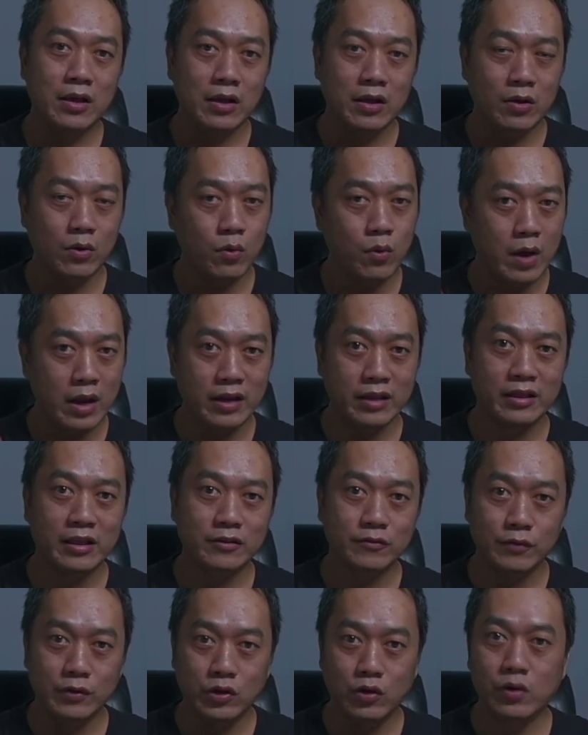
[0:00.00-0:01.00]

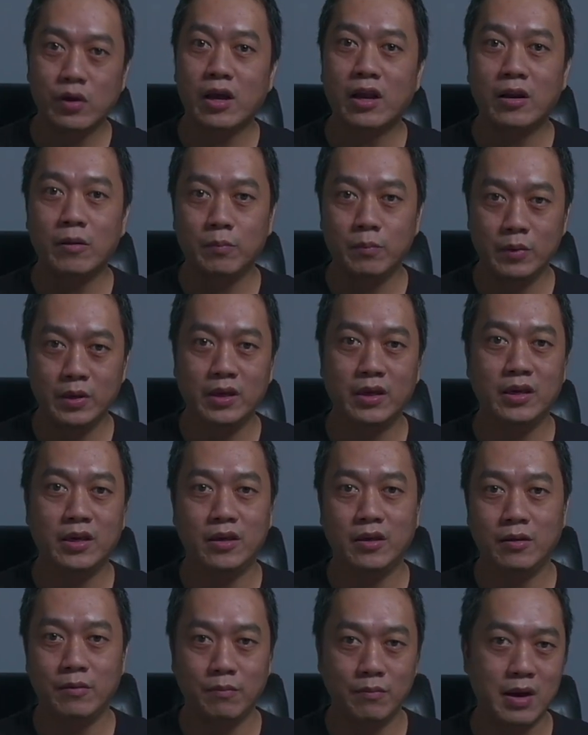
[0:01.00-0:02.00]
kualitas video yang lebih
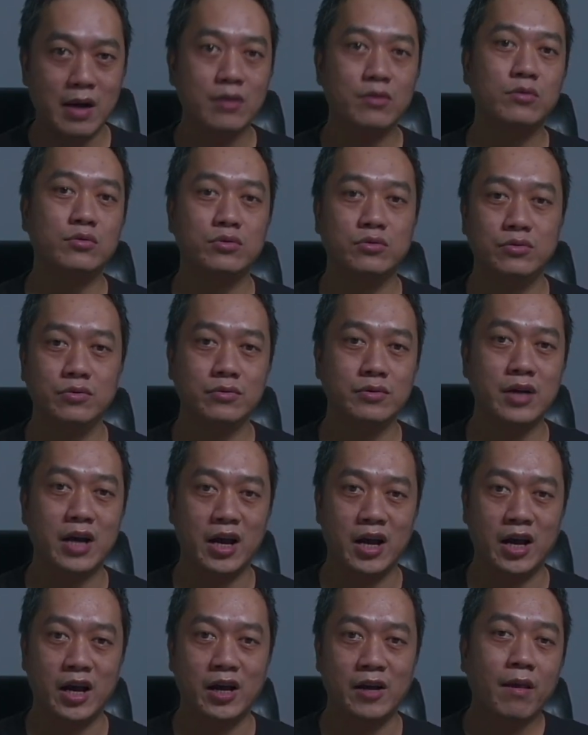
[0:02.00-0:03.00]
bagus
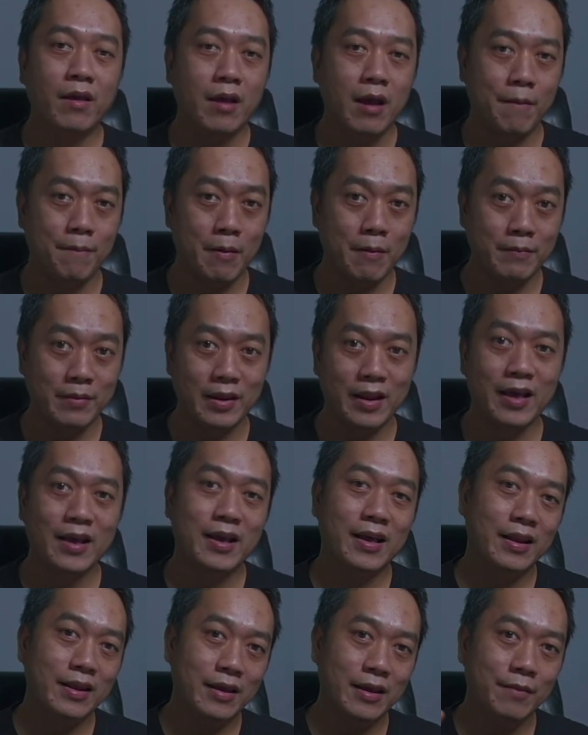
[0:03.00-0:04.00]
juga. Apabila
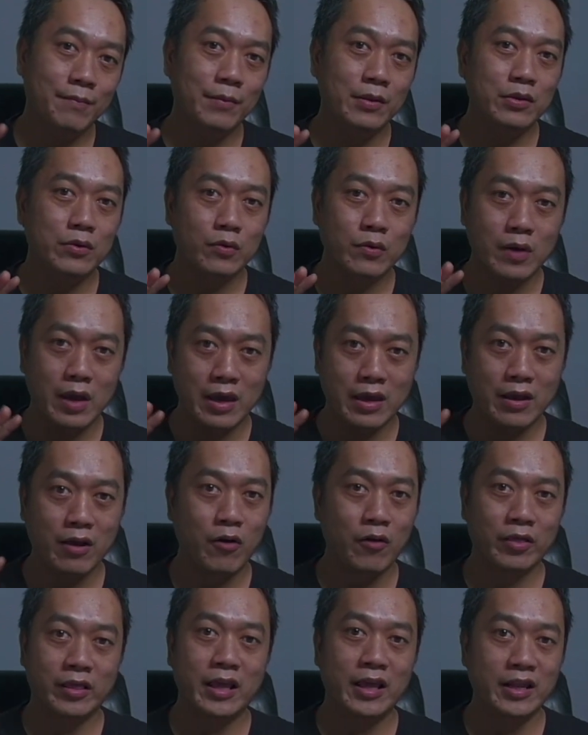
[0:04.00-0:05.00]
kalian menyukai
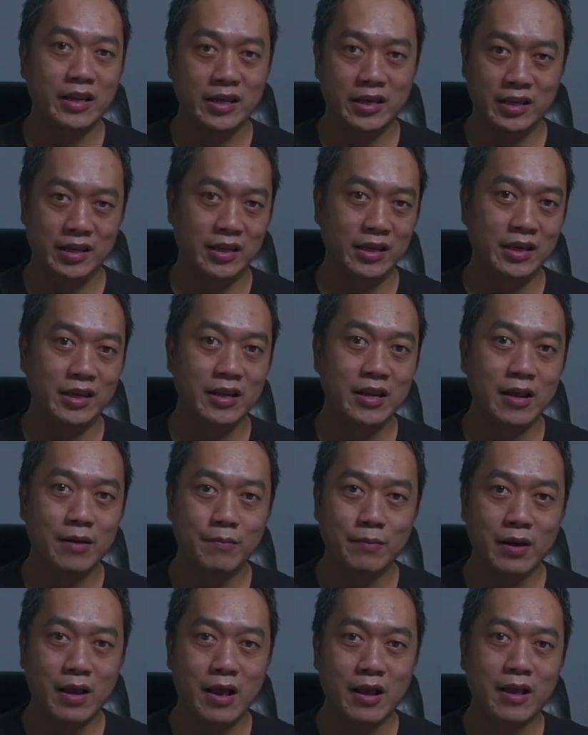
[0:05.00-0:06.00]
konten ini dan
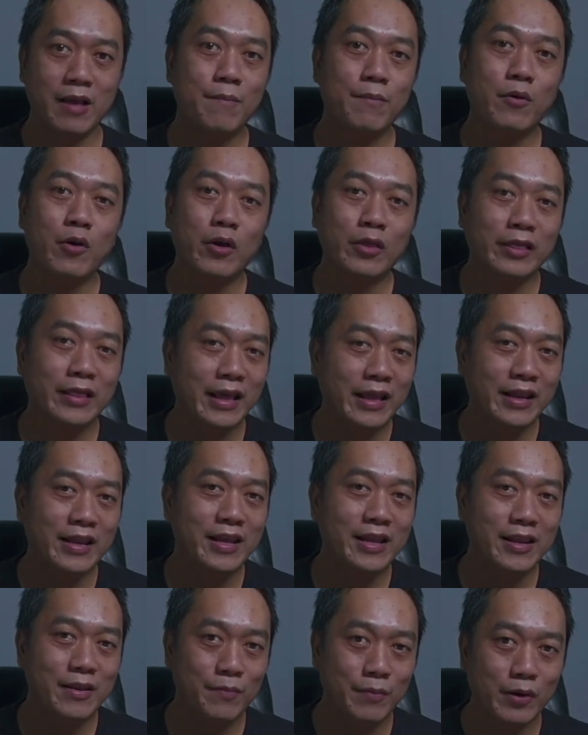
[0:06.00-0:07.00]
menganggap konten
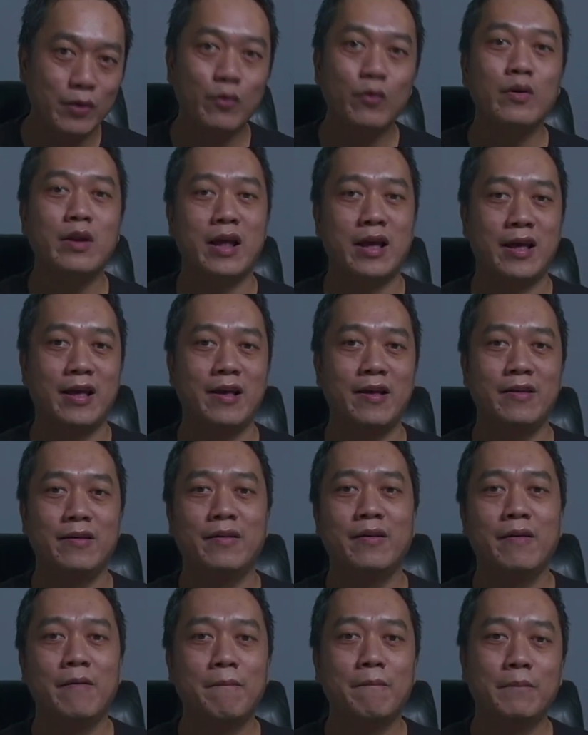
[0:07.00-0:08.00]
ini berguna,
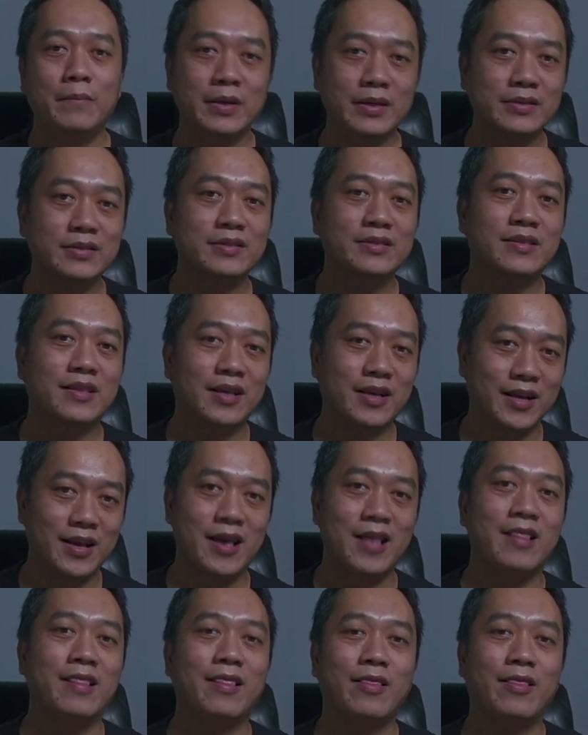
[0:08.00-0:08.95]
please tekan